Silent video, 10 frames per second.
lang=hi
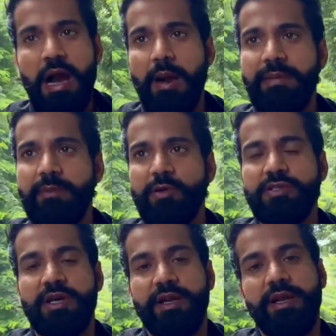आपने बहुत
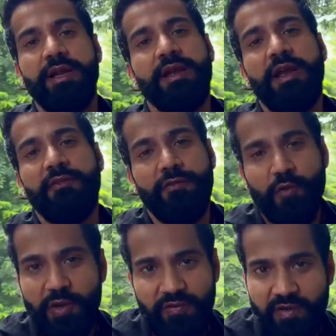सारे
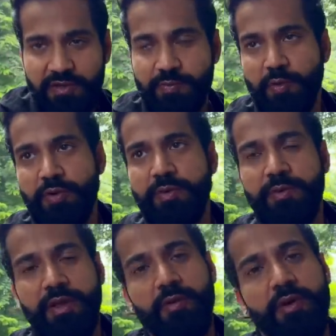फ्रूटी फ्लेवर्स प्रोटीन
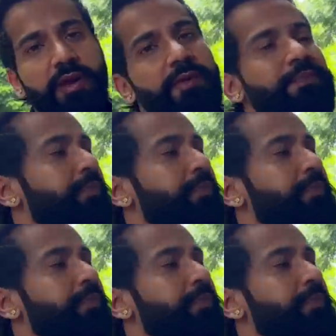पिए होंगे